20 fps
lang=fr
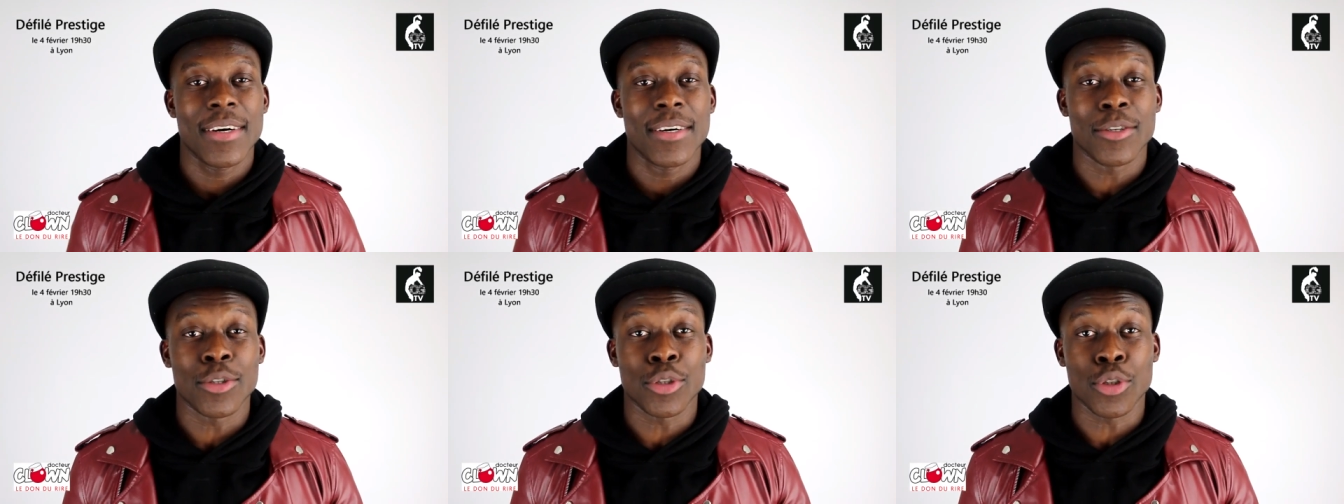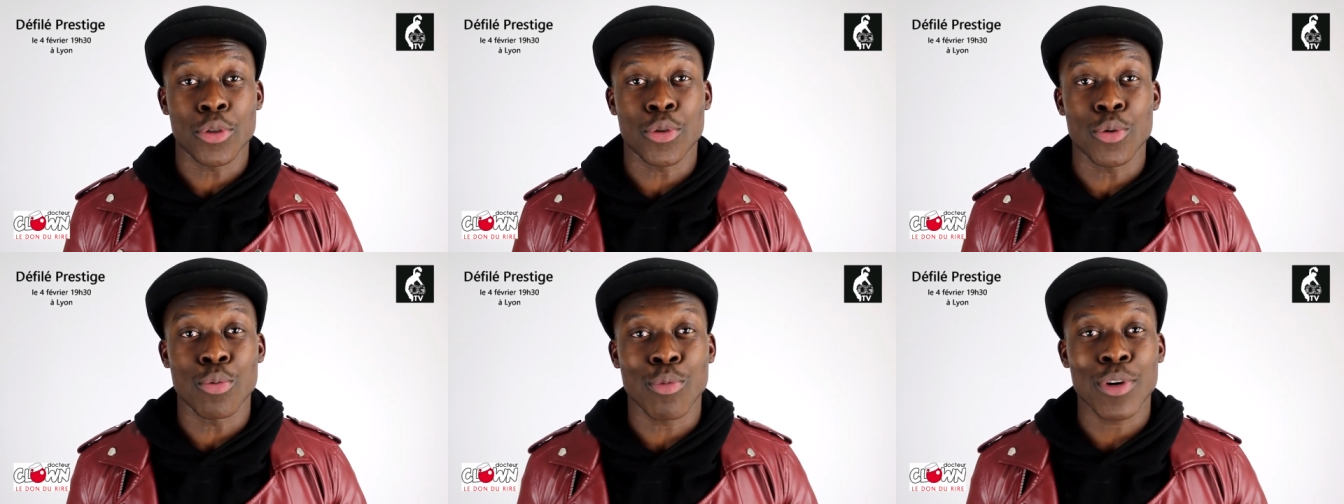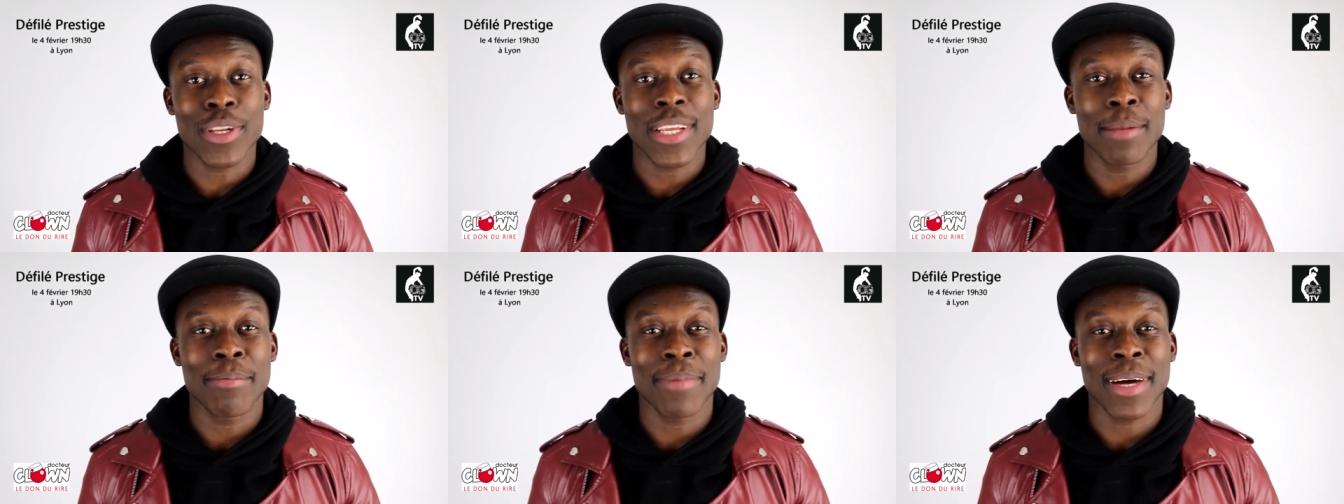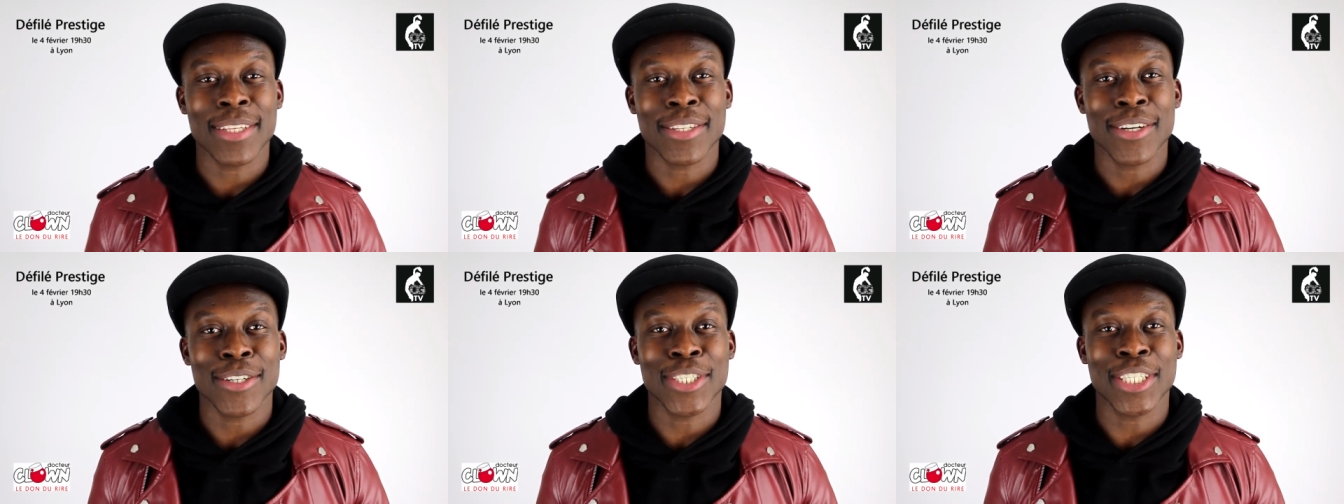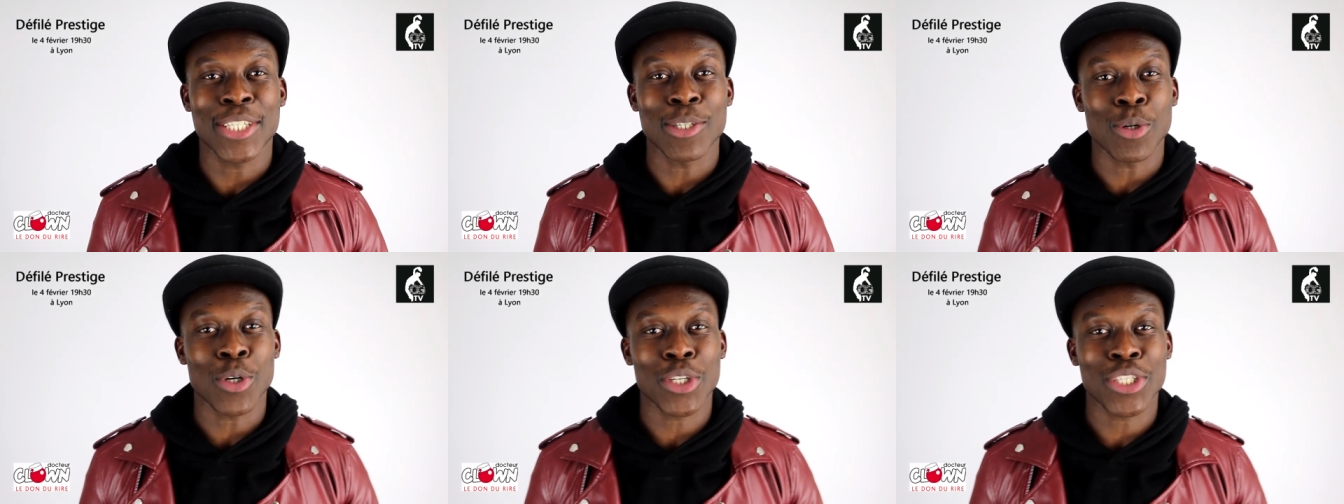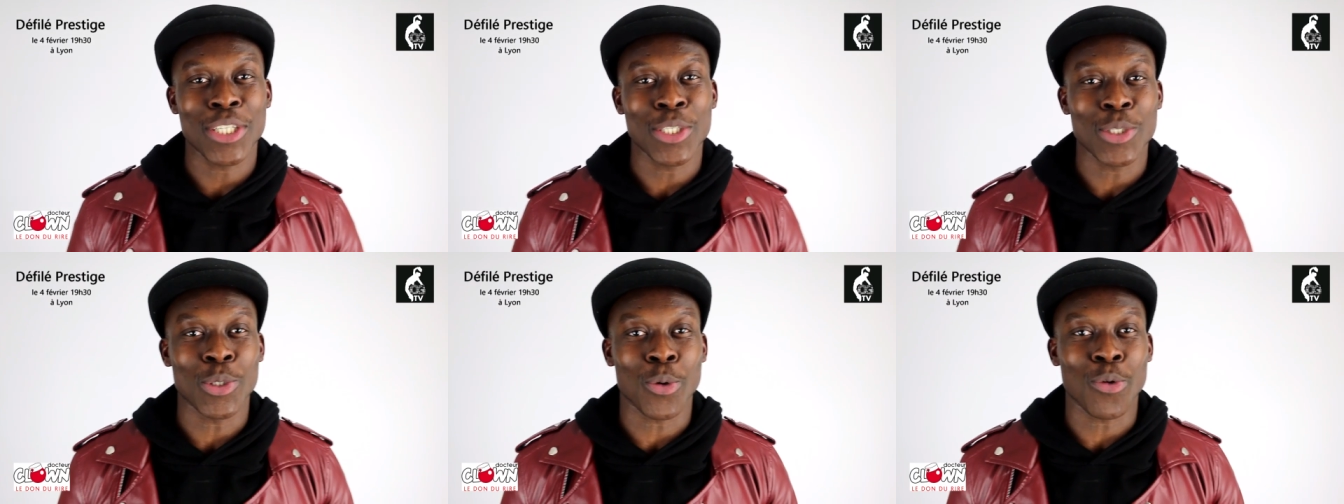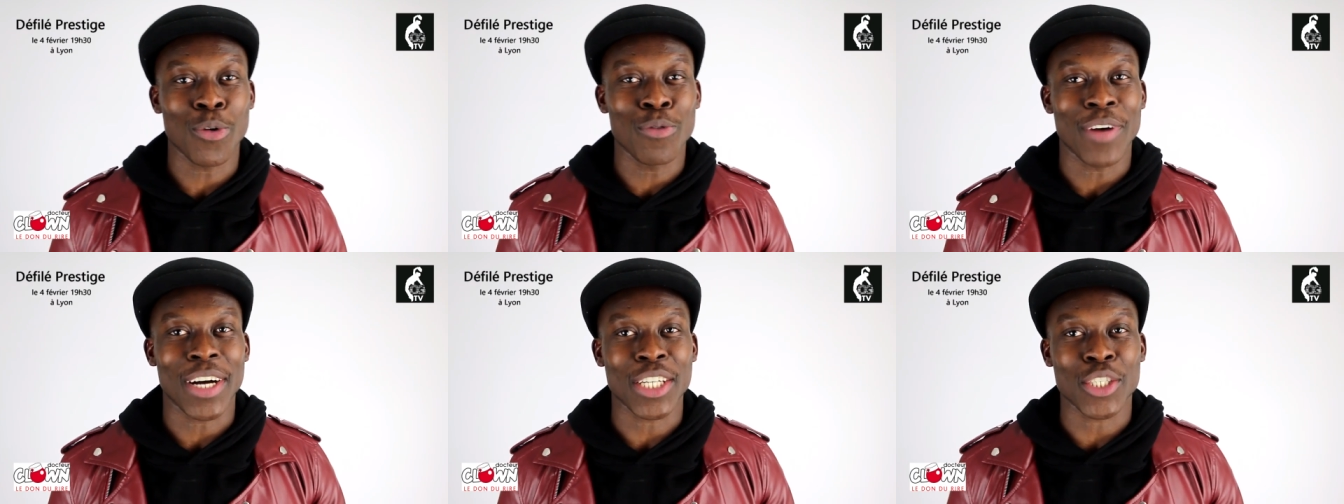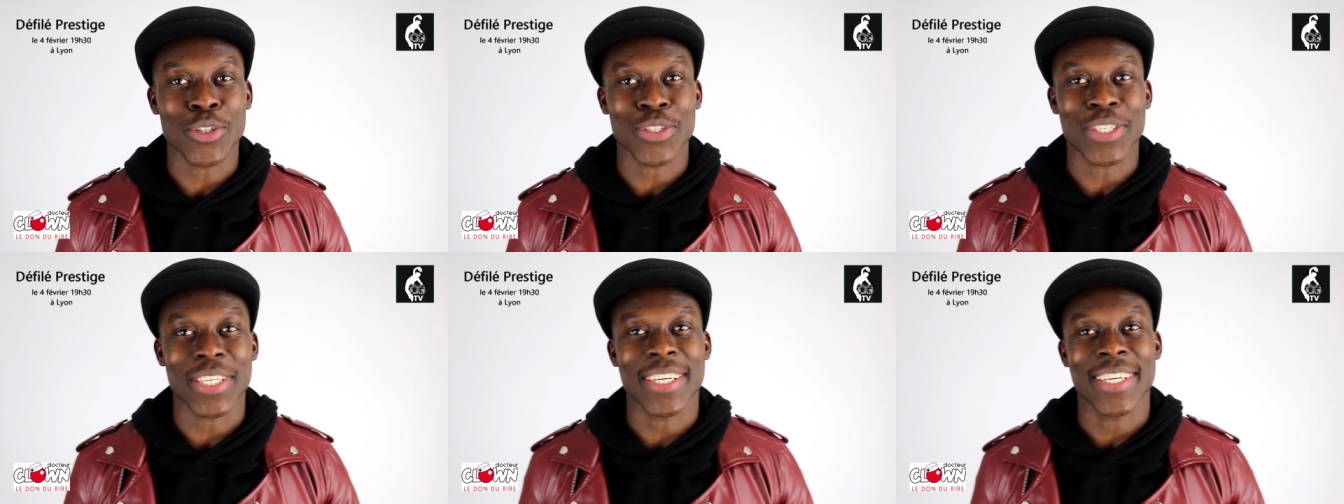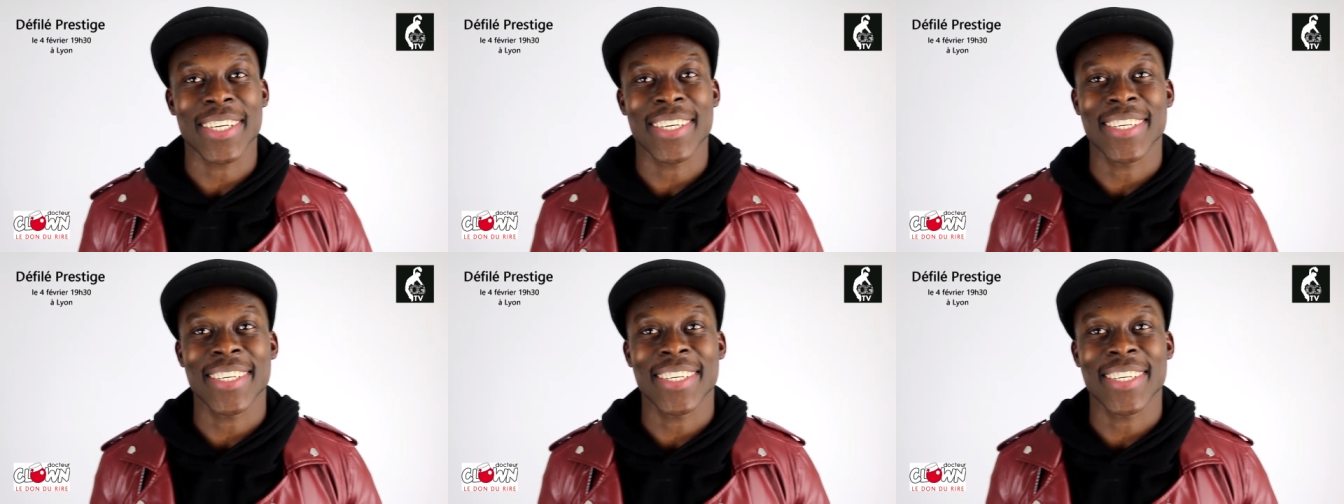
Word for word: Je suis modèle mannequin chez Ocean groove Agency.